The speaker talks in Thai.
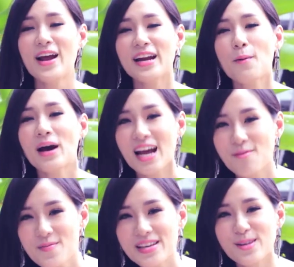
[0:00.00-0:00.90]
เรียกได้ว่าถ้า
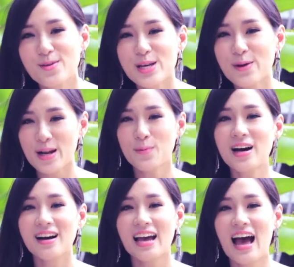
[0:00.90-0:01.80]
ไม่มีโซเชียลเน็ต
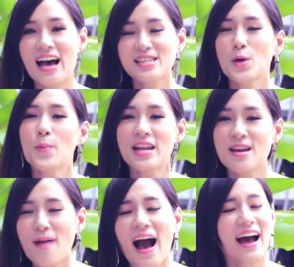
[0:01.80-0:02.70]
เวิร์กนะคะ ชีวิต
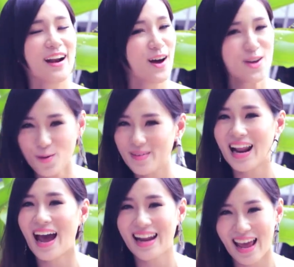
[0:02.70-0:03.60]
อิงพังแล้วก็อยู่ไม่
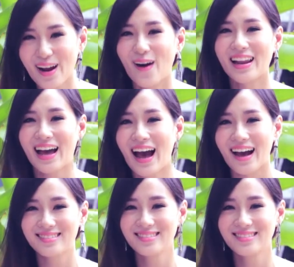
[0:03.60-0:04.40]
ได้แน่นอนเลยค่ะ